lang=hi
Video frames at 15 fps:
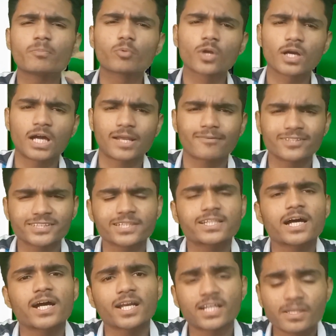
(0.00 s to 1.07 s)
मूवी है पूरा कारवां
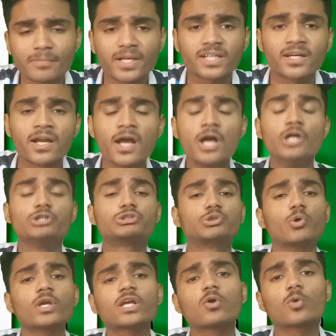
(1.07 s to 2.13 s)
चलता है हालांकि मैं अगर
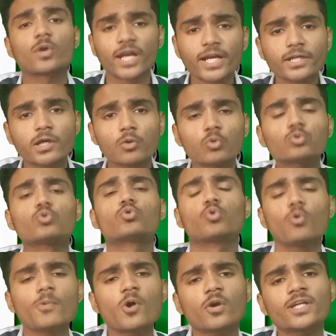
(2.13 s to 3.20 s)
स्टोरी को रेट करूँ तो
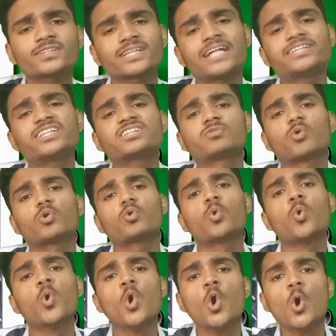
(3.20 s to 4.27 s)
टू बी ऑनेस्ट आई जस्ट वॉन्ट
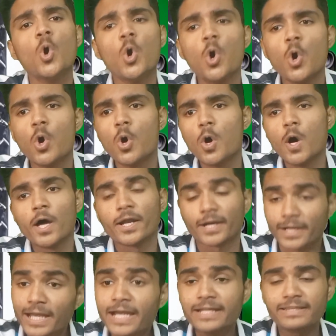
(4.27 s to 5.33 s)
टू
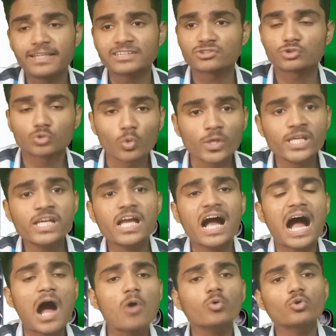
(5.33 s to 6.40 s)
रेक द स्टोरी
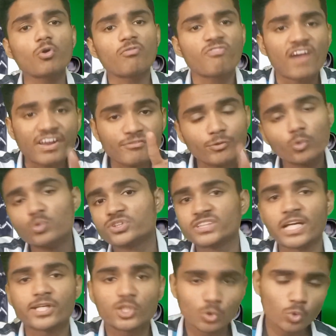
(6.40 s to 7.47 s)
आउट ऑफ फाइव टू
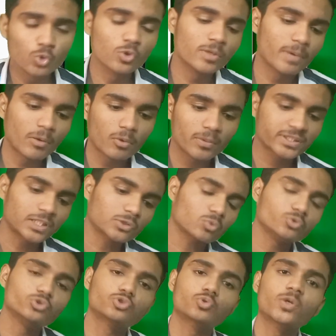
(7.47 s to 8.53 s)
स्टार क्यों क्योंकि मैं आपको
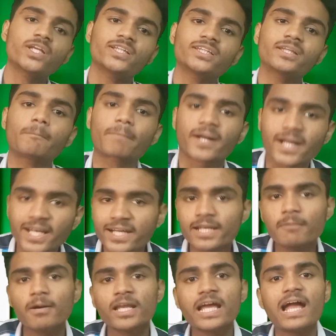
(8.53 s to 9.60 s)
बताता हूँ स्टोरी इतनी
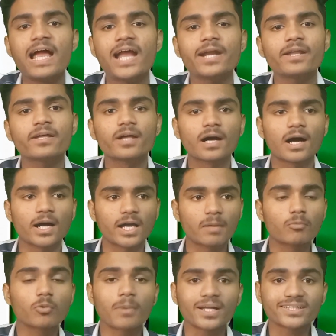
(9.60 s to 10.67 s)
प्रेडिक्टेबल है एंड
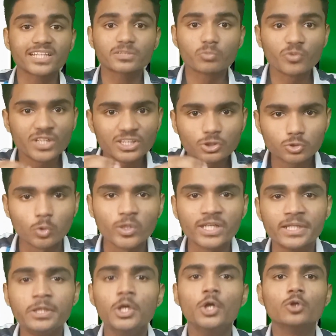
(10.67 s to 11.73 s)
अगर हम लोग बात करें इस मूवी की
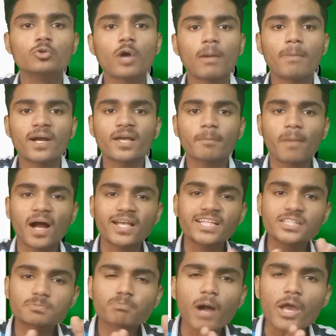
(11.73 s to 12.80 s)
स्टोरी की तो आप अगर
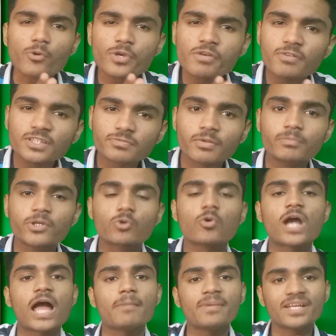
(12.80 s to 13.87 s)
बाकी स्पाई यूनिवर्स फिल्म
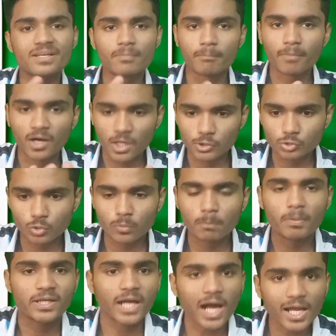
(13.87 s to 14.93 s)
देखोगे आई I मीन mean, जो
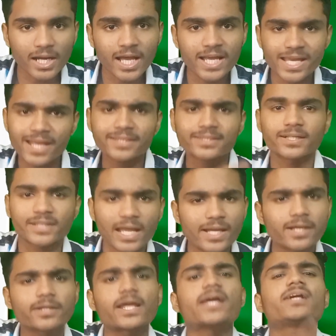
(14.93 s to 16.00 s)
पठान आई एक
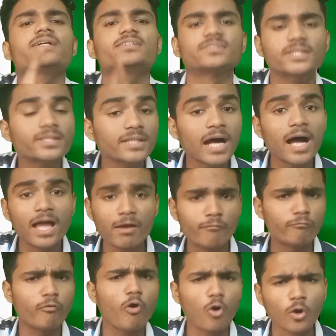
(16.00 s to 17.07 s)
थटाई घटाई की जिंदा है
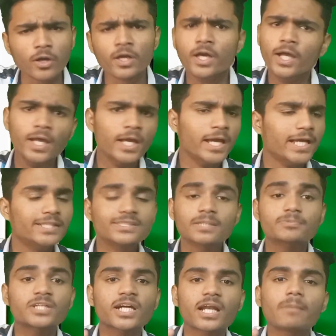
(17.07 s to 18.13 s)
वॉर इन
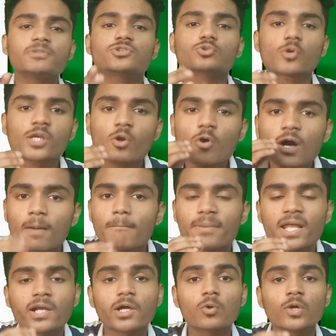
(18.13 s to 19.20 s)
सबसे अगर आप स्टोरी को
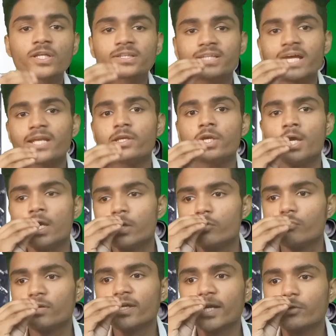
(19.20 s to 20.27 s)
कंपेयर करोगे देन
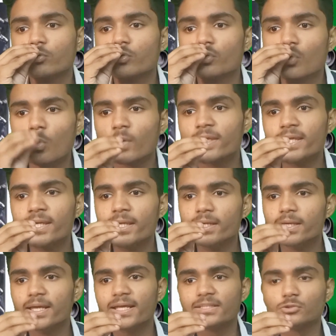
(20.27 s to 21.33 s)
यू विल गेट टू नो
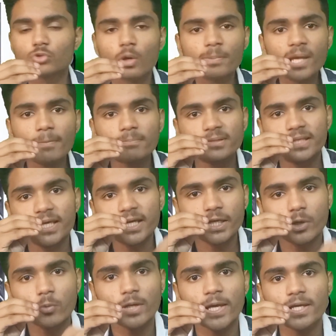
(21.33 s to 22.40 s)
कि जो अभी आप
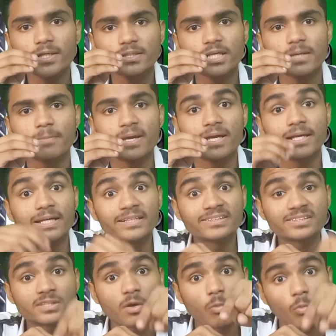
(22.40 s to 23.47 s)
देख रहे हो टाइगर थ्री में
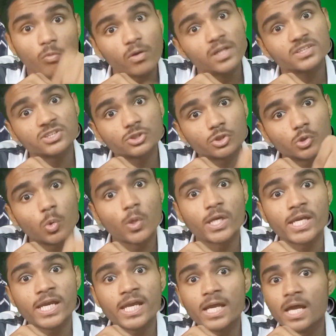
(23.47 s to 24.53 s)
इट्स द वर्स्ट
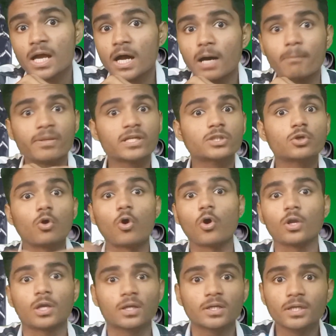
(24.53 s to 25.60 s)
स्टोरी अमिंग द
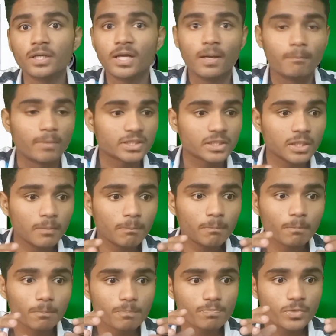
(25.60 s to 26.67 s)
ऑल
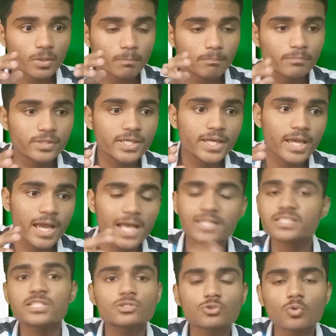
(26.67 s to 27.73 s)
मतलब ये
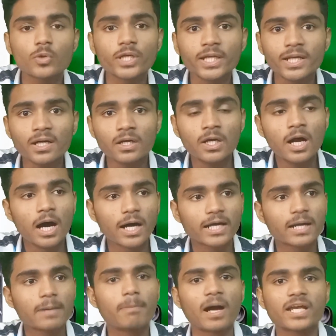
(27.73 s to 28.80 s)
ऐसी स्टोरी है ना
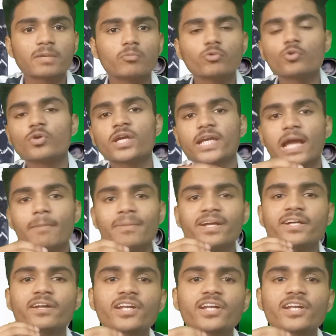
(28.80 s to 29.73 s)
अगर आप बाकी में क्योंकि क्या